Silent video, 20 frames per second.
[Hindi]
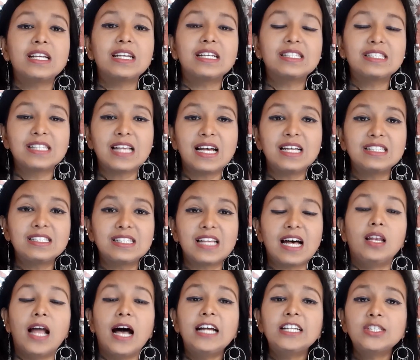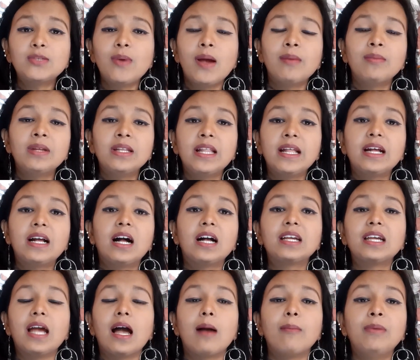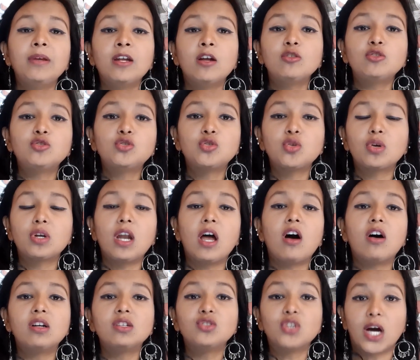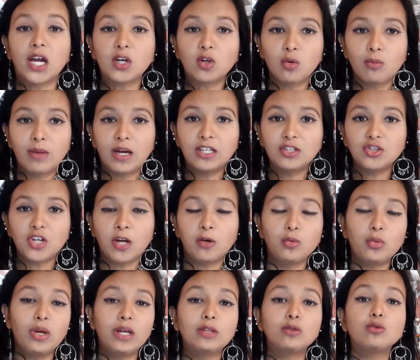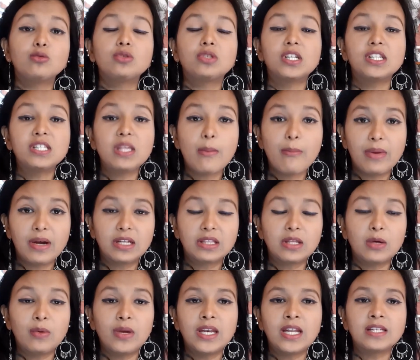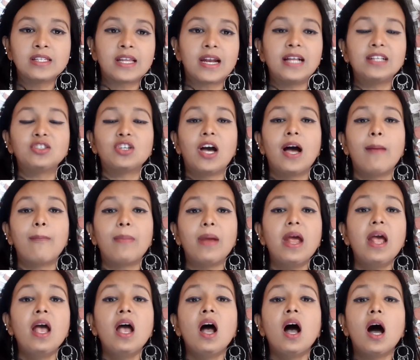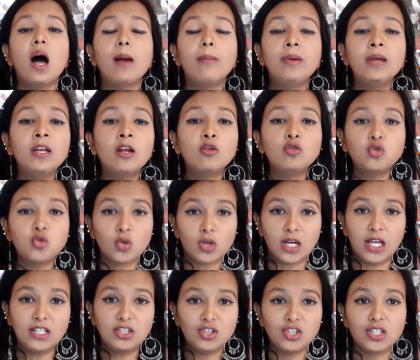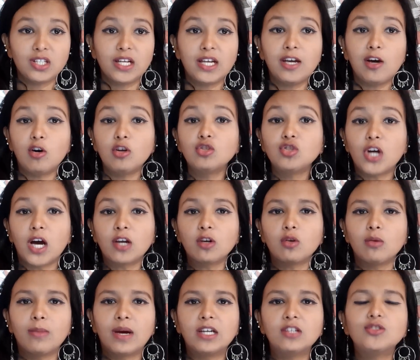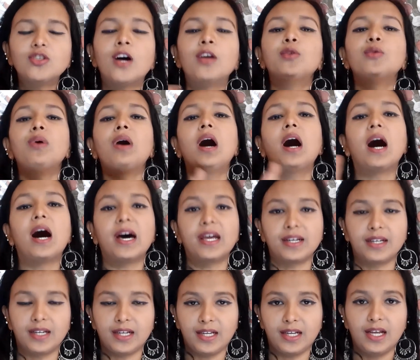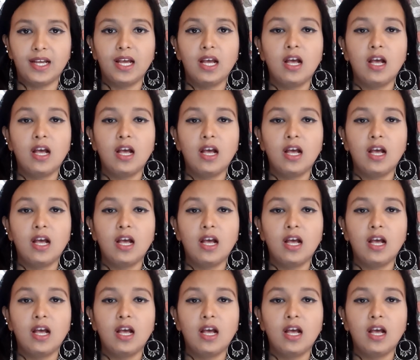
के साथ साथ लास्ट में हमने देखा कि अभिनव शुक्ला और जॉन कुमार शानू एक दूसरे से भिड़ते हुए नजर आए जहाँ पे अभिनव शुक्ला जीत गए और जॉन कुमार शानू हार गए